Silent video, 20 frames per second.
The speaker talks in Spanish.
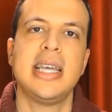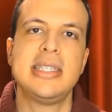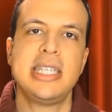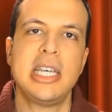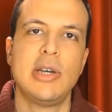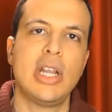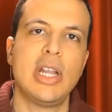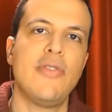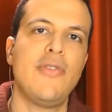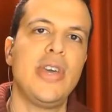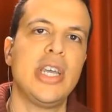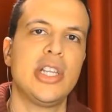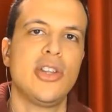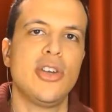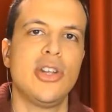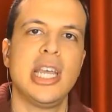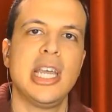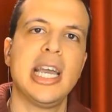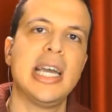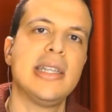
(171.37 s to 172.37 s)
que sea un
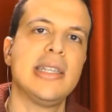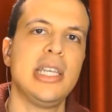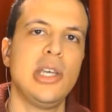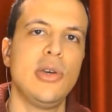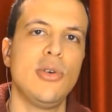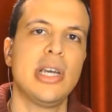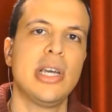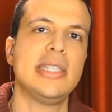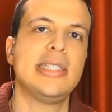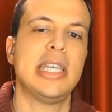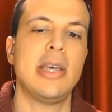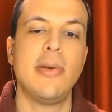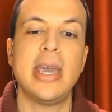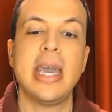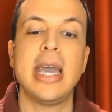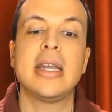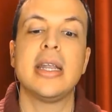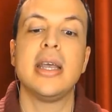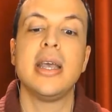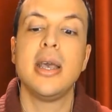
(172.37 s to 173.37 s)
efecto negativo, que se
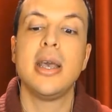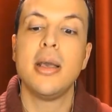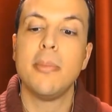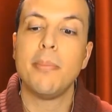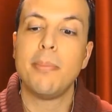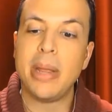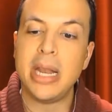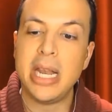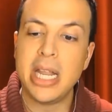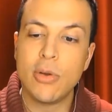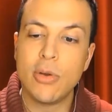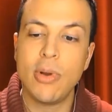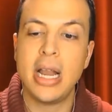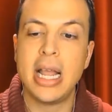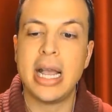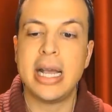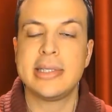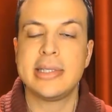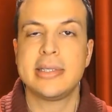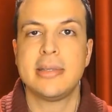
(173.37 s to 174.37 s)
vean
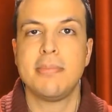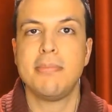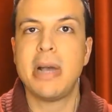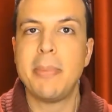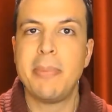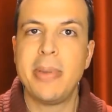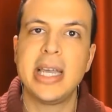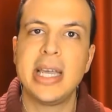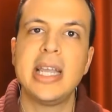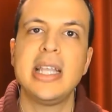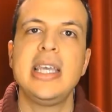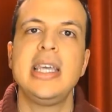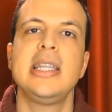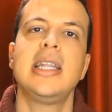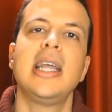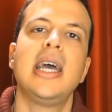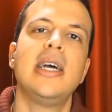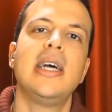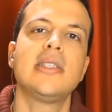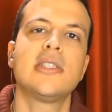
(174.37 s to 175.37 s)
películas más
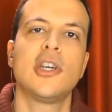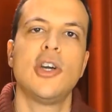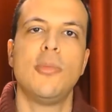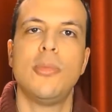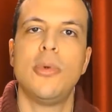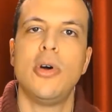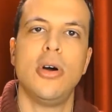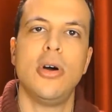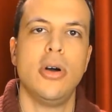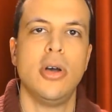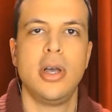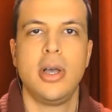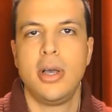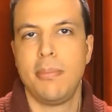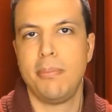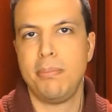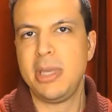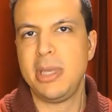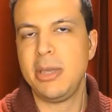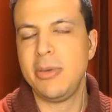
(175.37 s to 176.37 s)
pequeñitas como
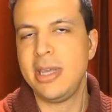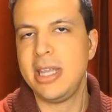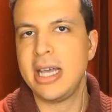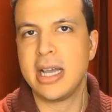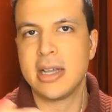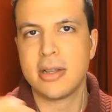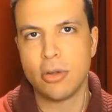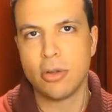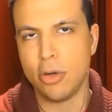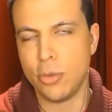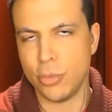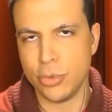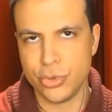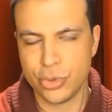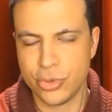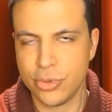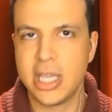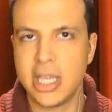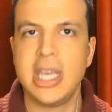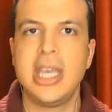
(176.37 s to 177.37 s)
mi vida como
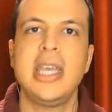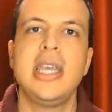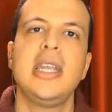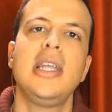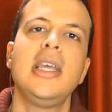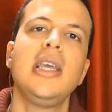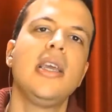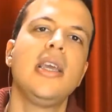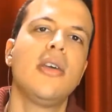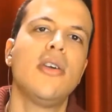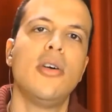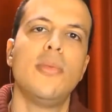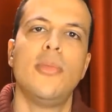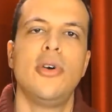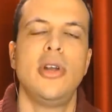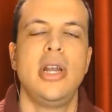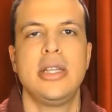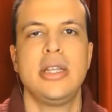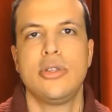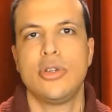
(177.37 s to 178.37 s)
un zucchini,
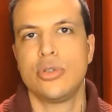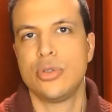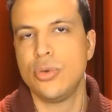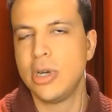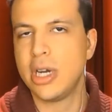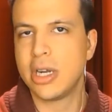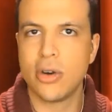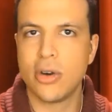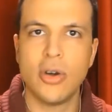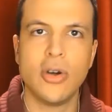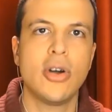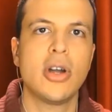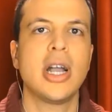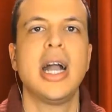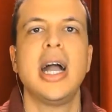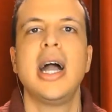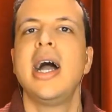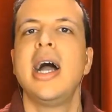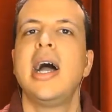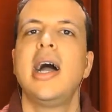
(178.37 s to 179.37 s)
como la tortuga
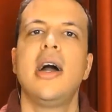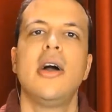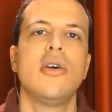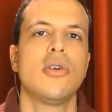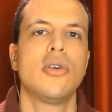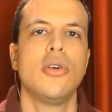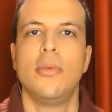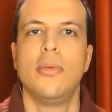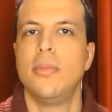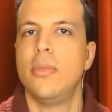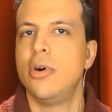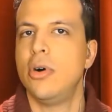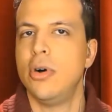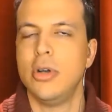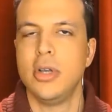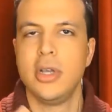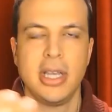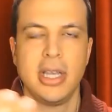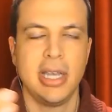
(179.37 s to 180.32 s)
roja o como